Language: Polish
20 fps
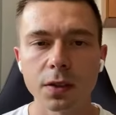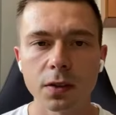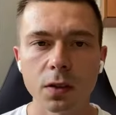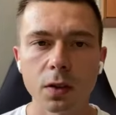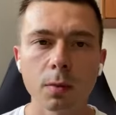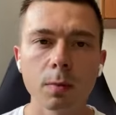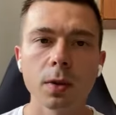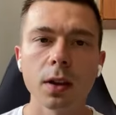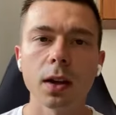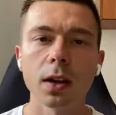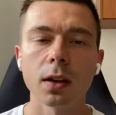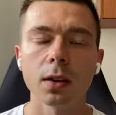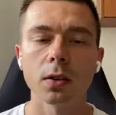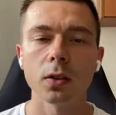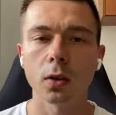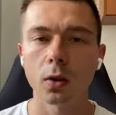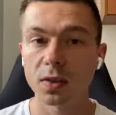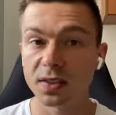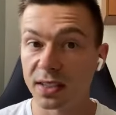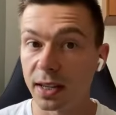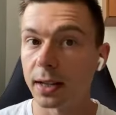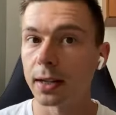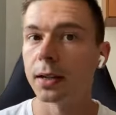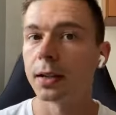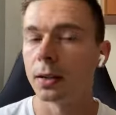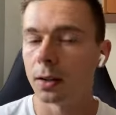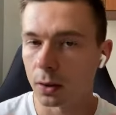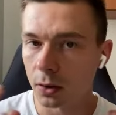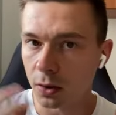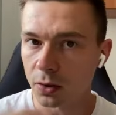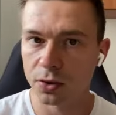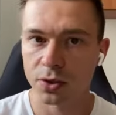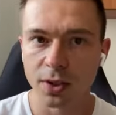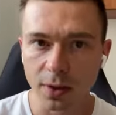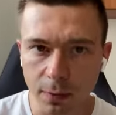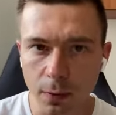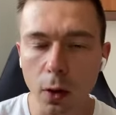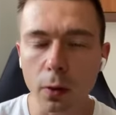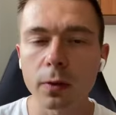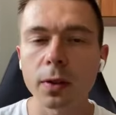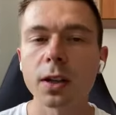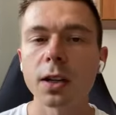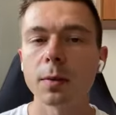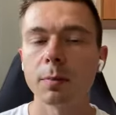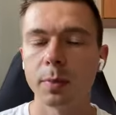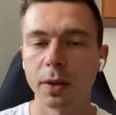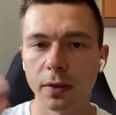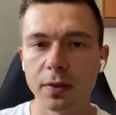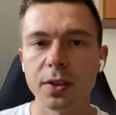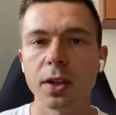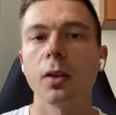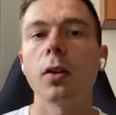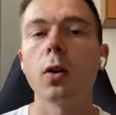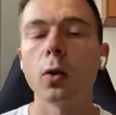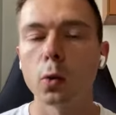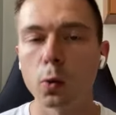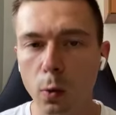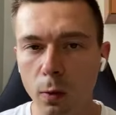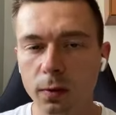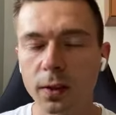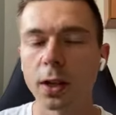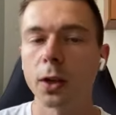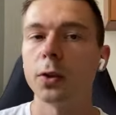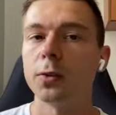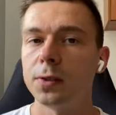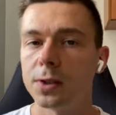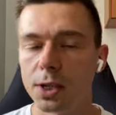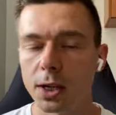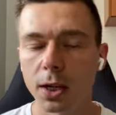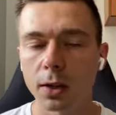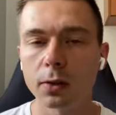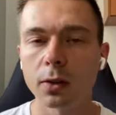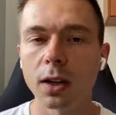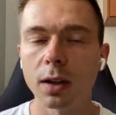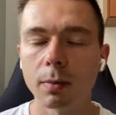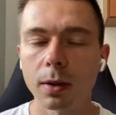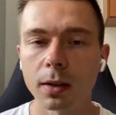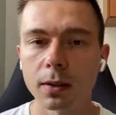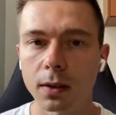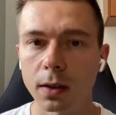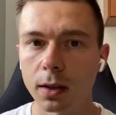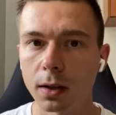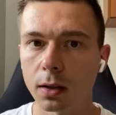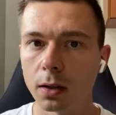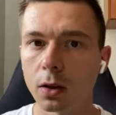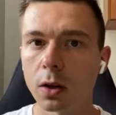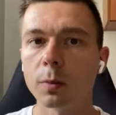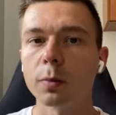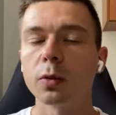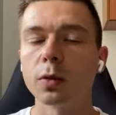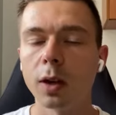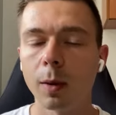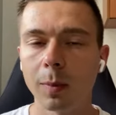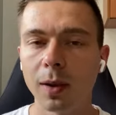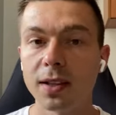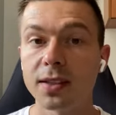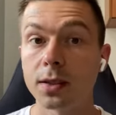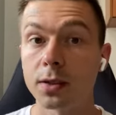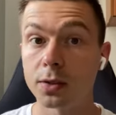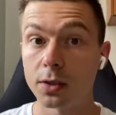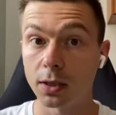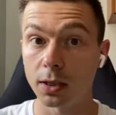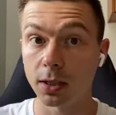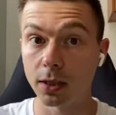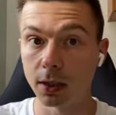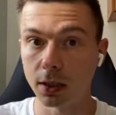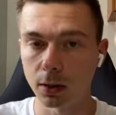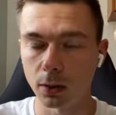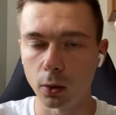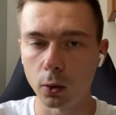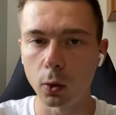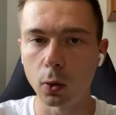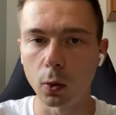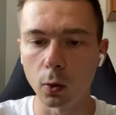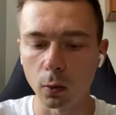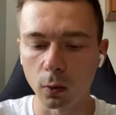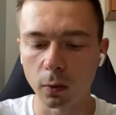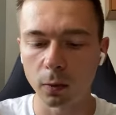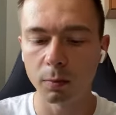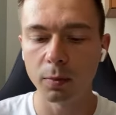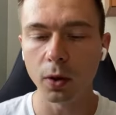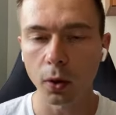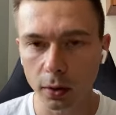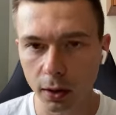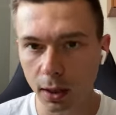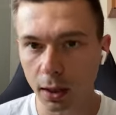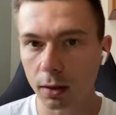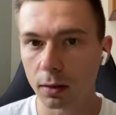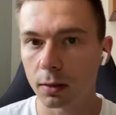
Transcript: sobie do serii rozgrzewkowych, pierwszego głównego ćwiczenia, które będę robił na plecy, czyli ruchu w pionie